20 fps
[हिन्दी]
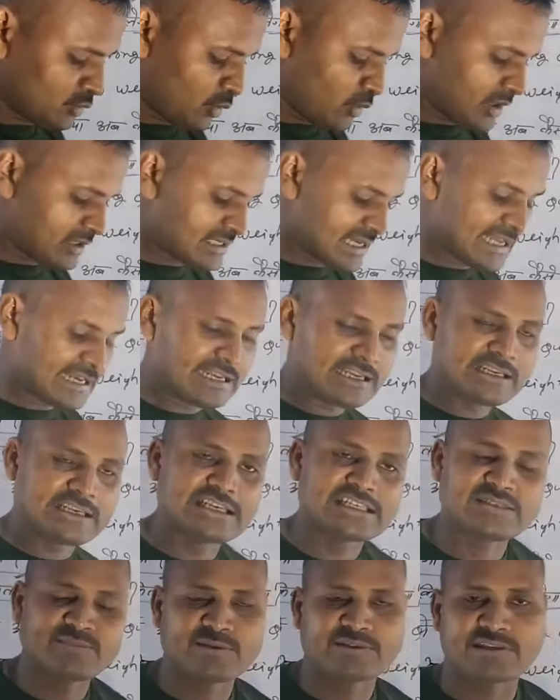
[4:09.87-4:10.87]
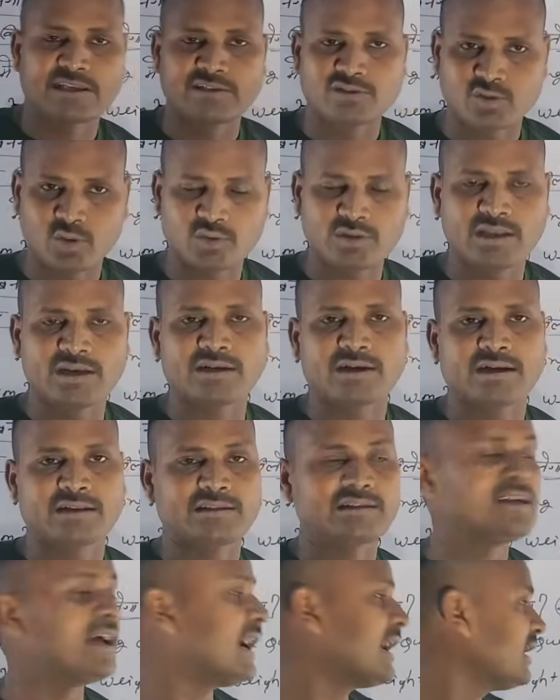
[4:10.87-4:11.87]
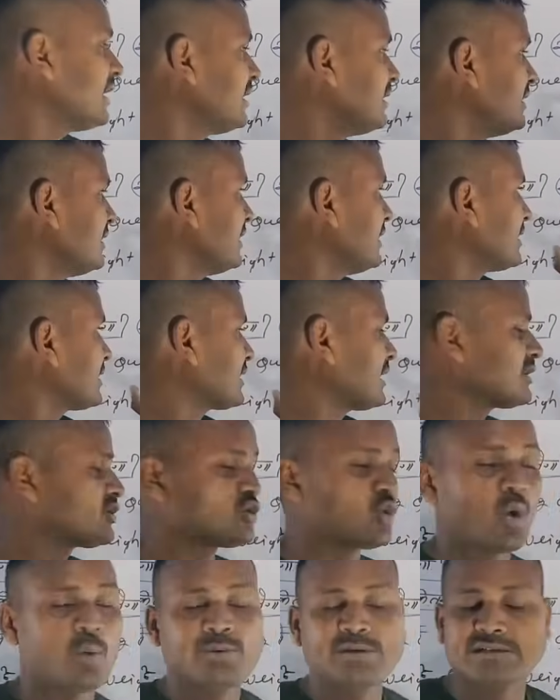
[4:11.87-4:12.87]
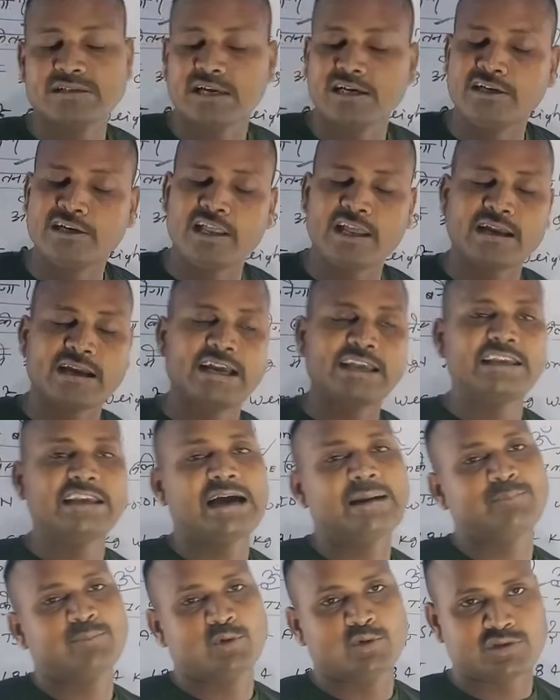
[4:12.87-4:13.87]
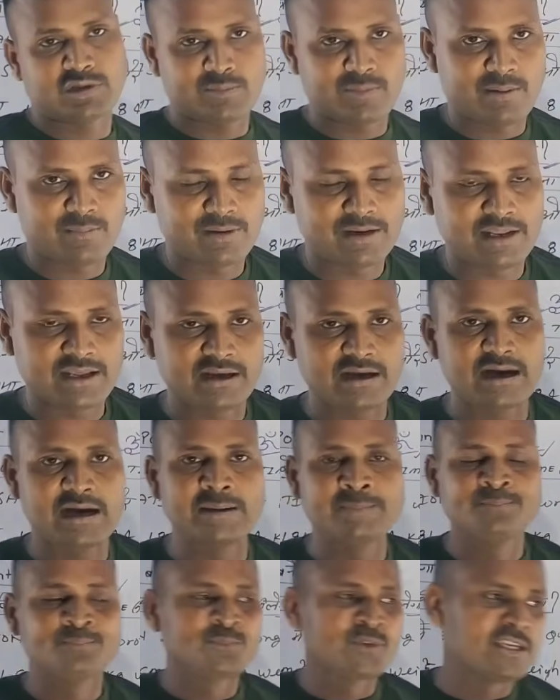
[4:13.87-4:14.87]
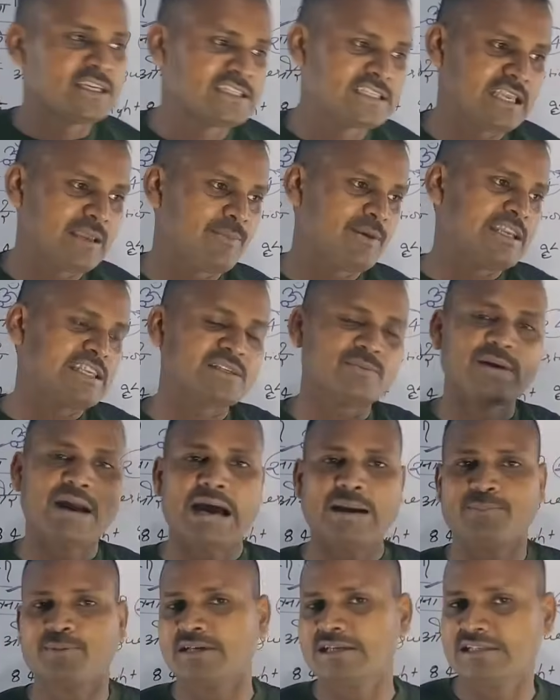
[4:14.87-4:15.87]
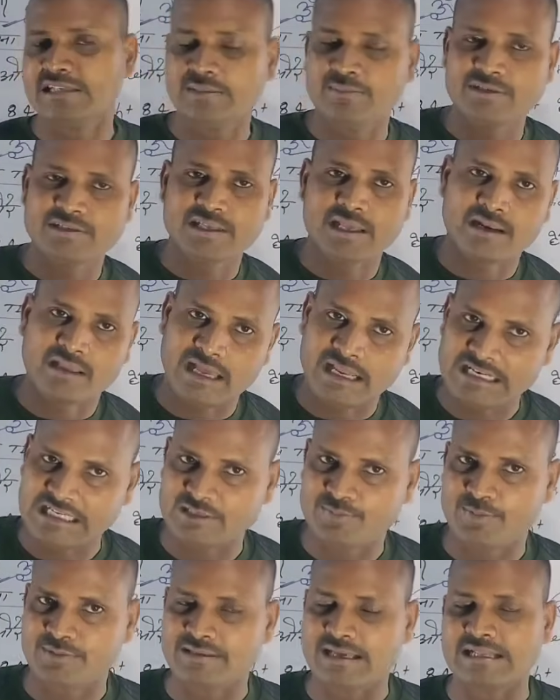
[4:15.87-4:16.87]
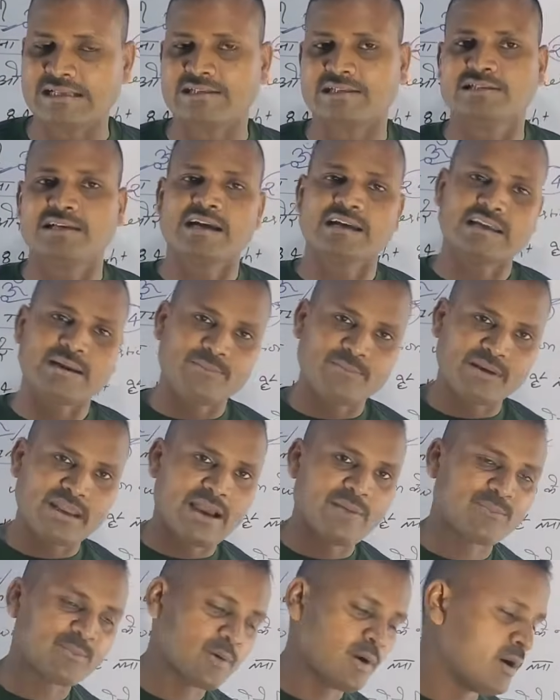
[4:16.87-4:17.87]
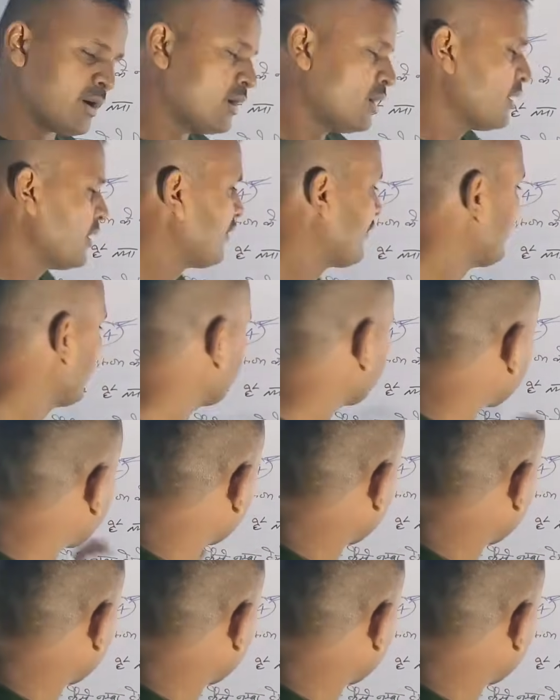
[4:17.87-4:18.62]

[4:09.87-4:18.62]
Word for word: 2021 में संशोधन कर दिया है कि 24 घंटे का ही आपको समय मिलेगा इसी बीच में आप किसी भी सरकारी अस्पताल से जाके अपने आप को फिट